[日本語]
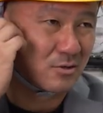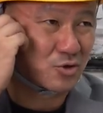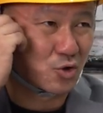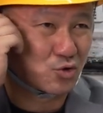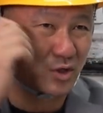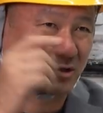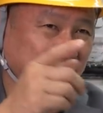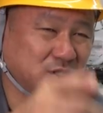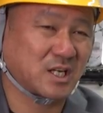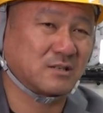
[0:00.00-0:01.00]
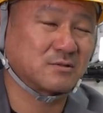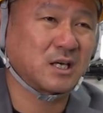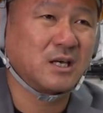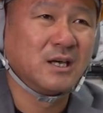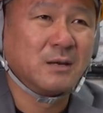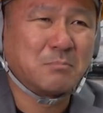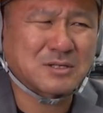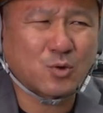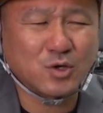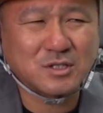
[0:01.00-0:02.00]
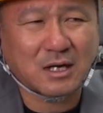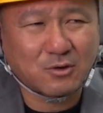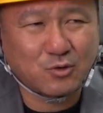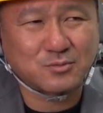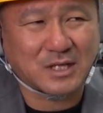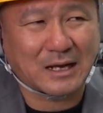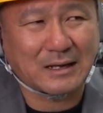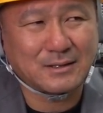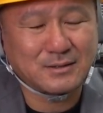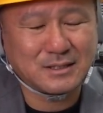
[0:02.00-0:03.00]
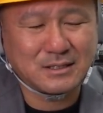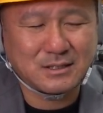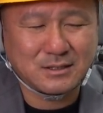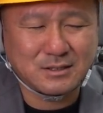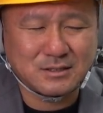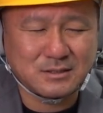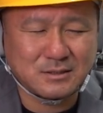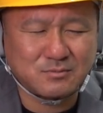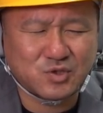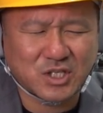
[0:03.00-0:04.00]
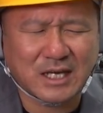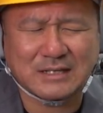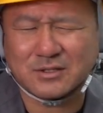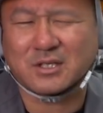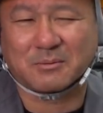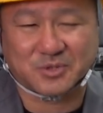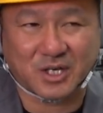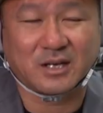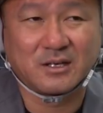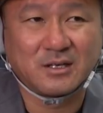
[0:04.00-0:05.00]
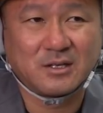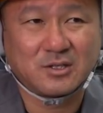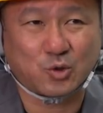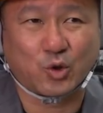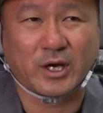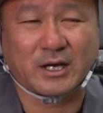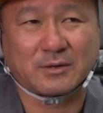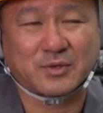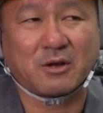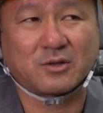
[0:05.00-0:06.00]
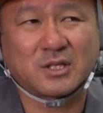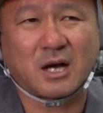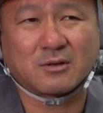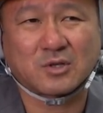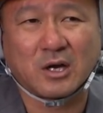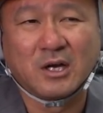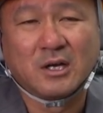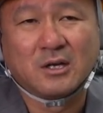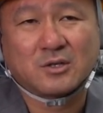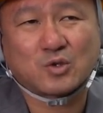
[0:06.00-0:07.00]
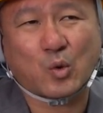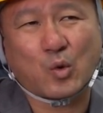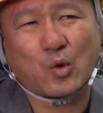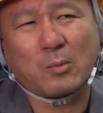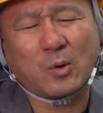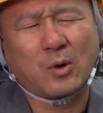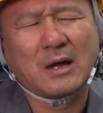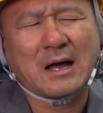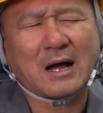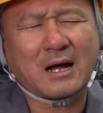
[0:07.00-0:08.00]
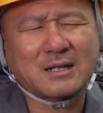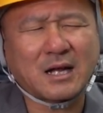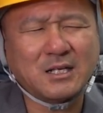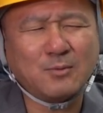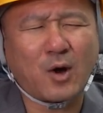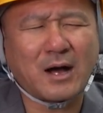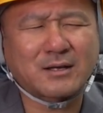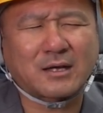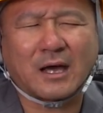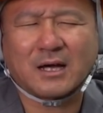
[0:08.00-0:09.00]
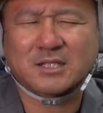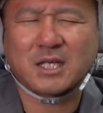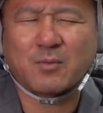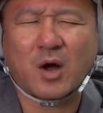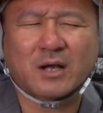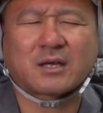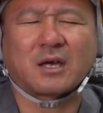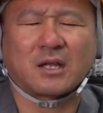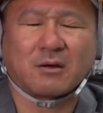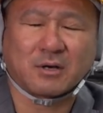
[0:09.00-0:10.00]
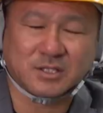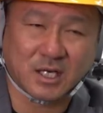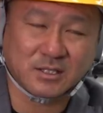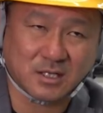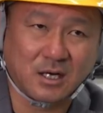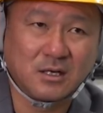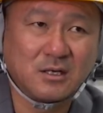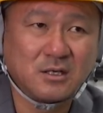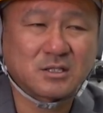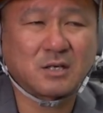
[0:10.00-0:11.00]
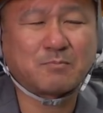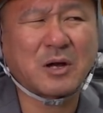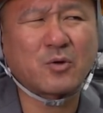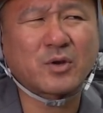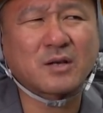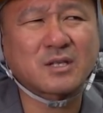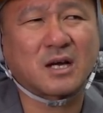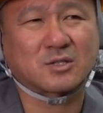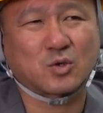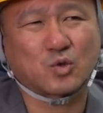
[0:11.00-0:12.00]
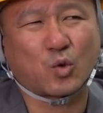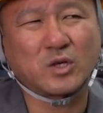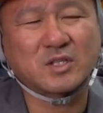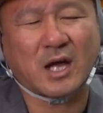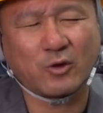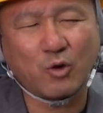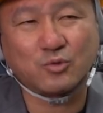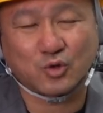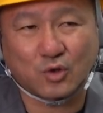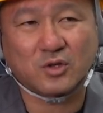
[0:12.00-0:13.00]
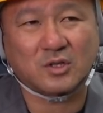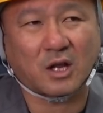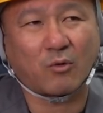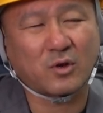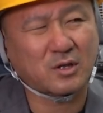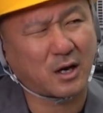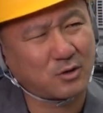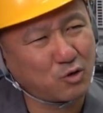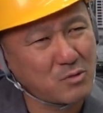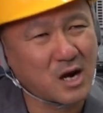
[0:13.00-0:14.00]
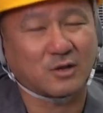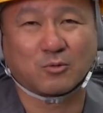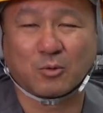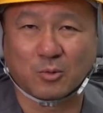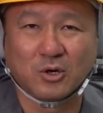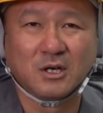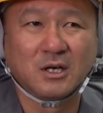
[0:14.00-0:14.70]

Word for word: ちょろちょろやって2、3人ね。まあそこに頼んだら、ぶっちゃけ安いかもしれん。一人親方、二人親方で、あ、じゃあそこも当たりも八景、外れも八景なわけじゃないですか。じゃあ一般のお客さんがそこに頼むのって言ったら俺頼まないと思うもん。